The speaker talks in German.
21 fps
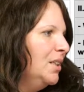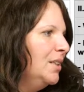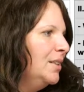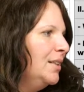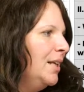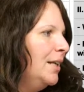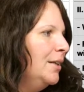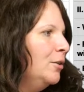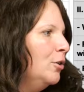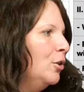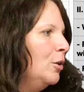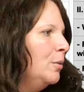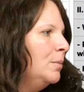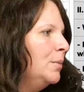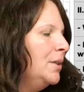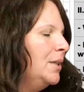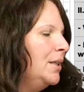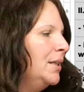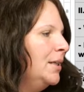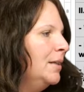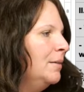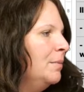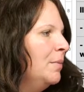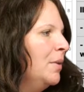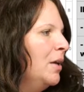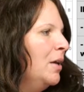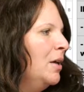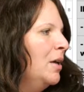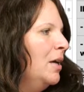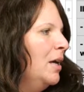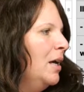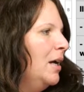Und dann kommt hier,
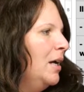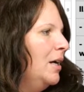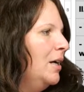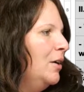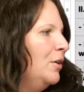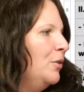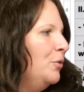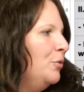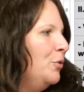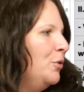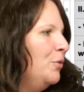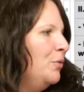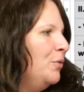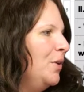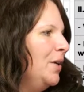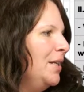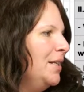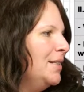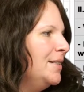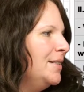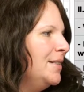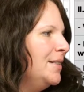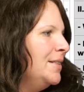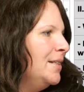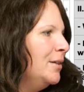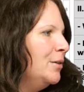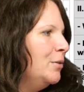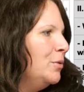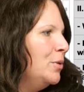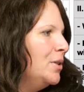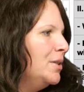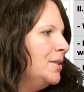äh, für wen ist dieser
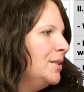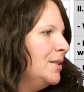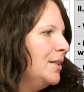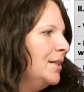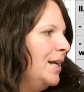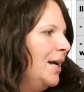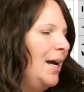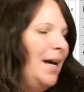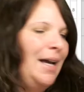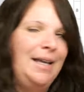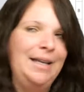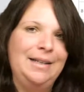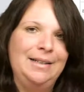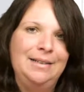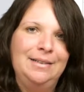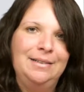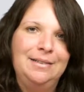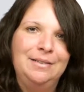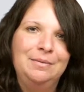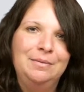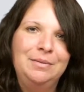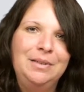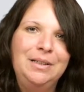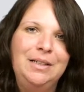Kurs geeignet?